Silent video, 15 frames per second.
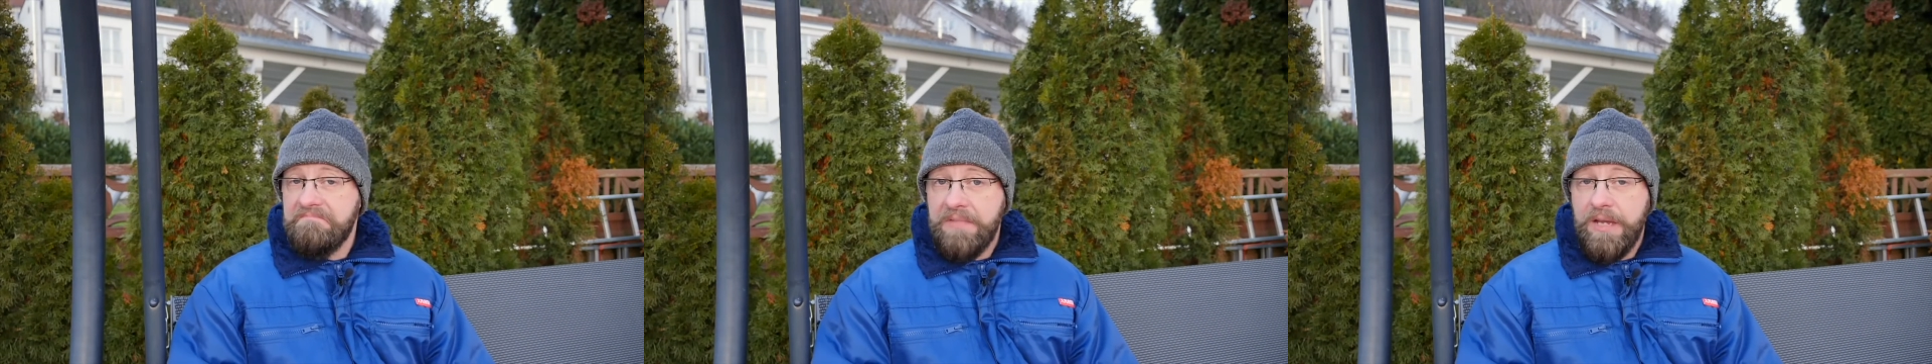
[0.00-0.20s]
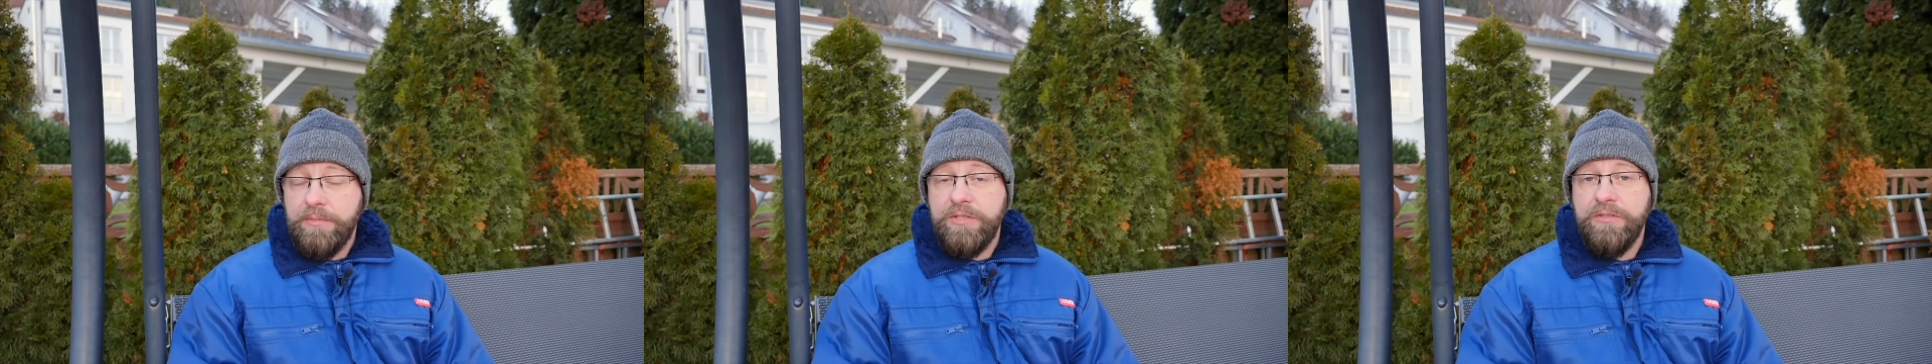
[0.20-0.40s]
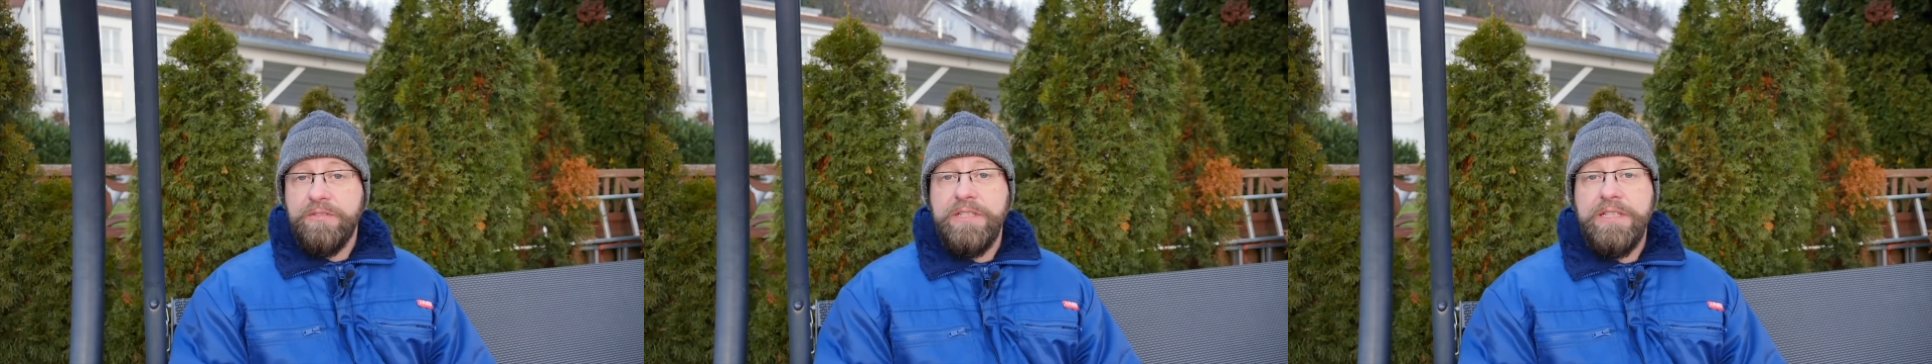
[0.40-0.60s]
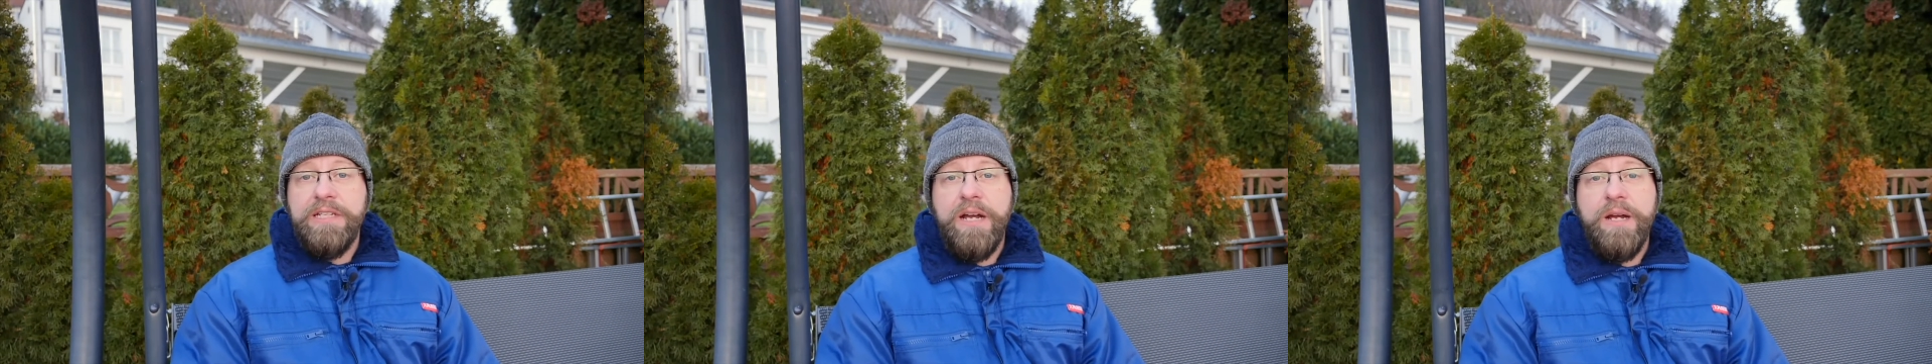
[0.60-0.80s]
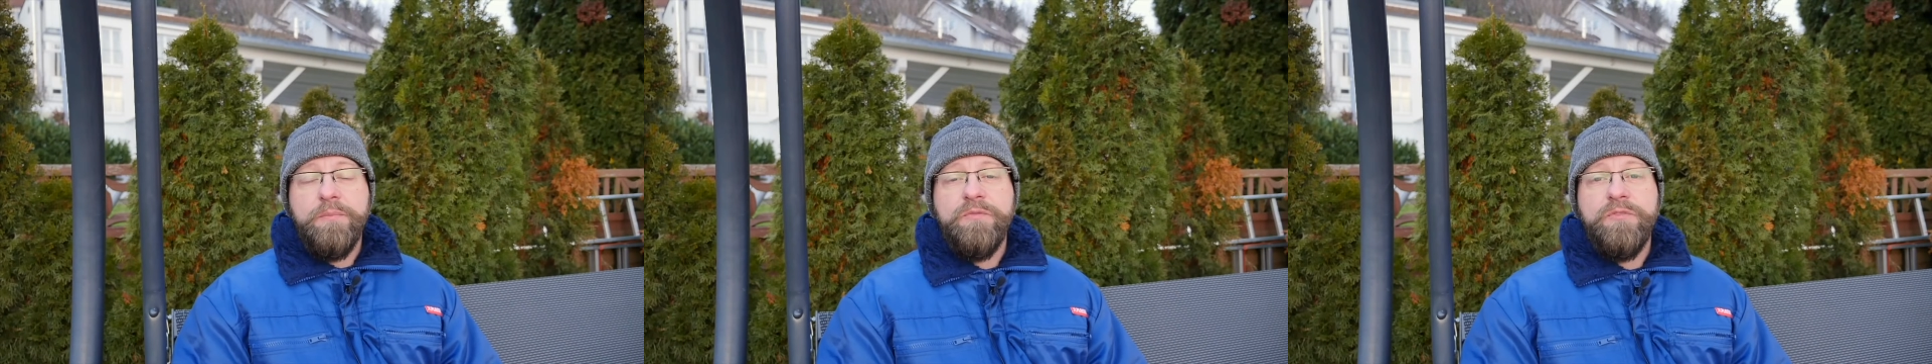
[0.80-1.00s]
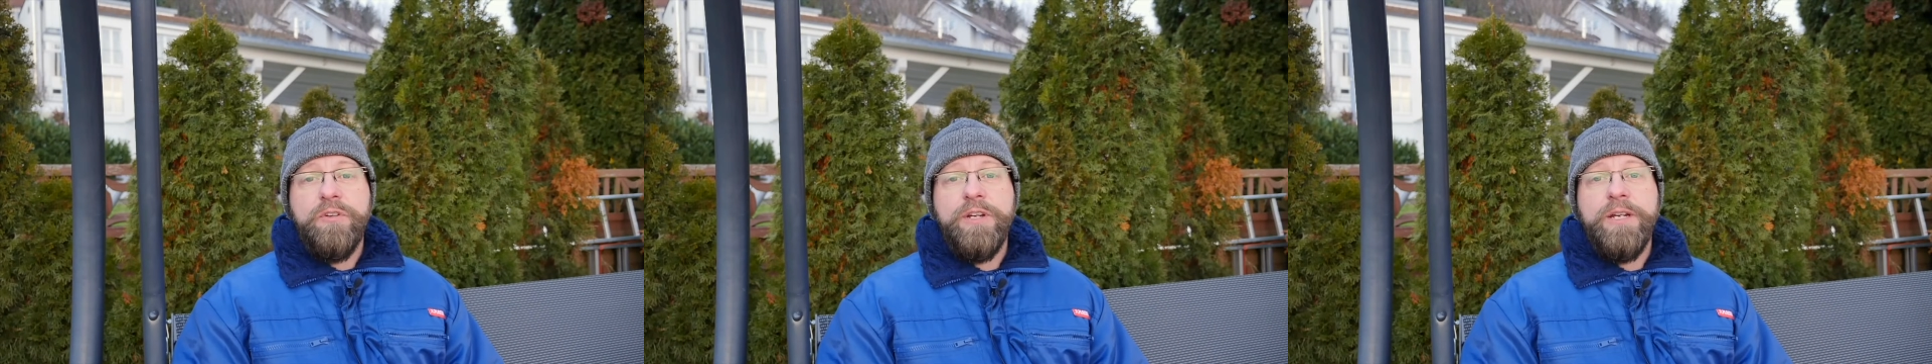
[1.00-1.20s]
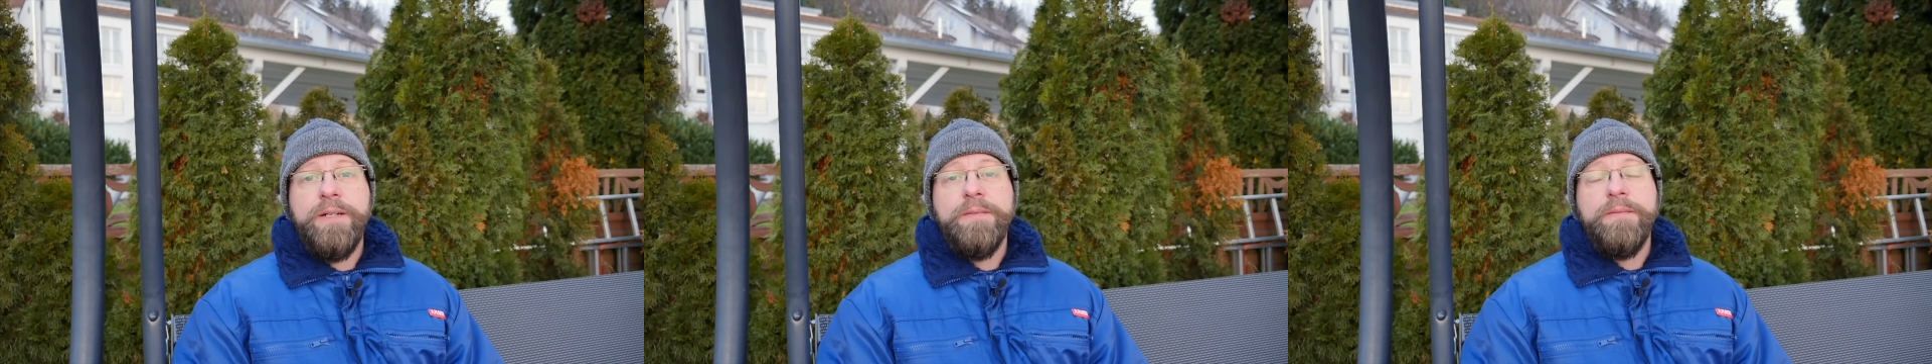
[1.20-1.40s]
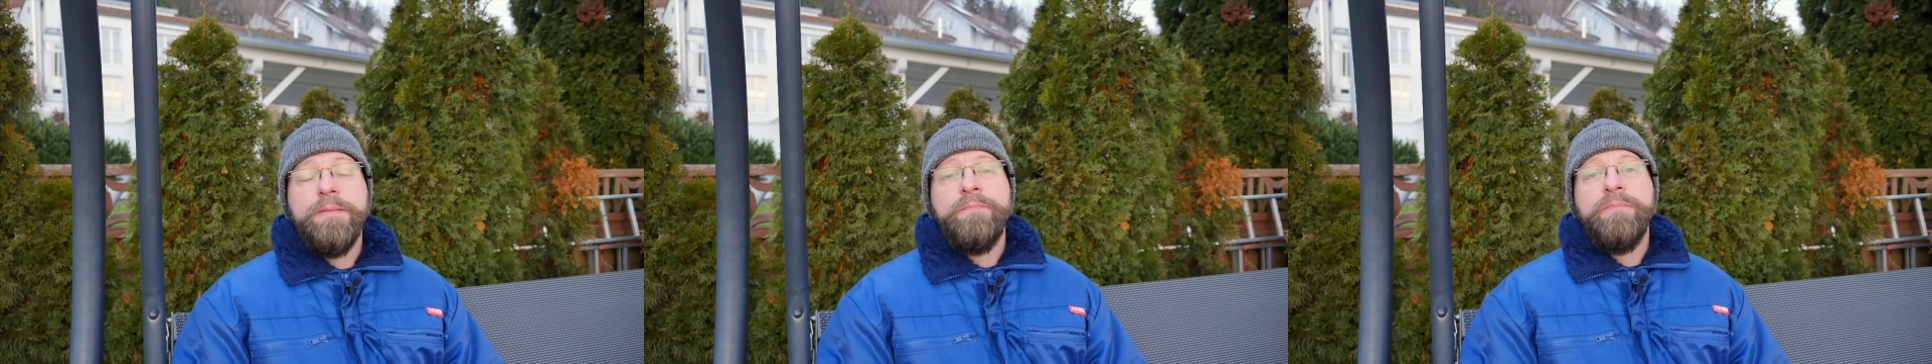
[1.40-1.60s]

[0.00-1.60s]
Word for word: habe ich noch nie gehabt vorher.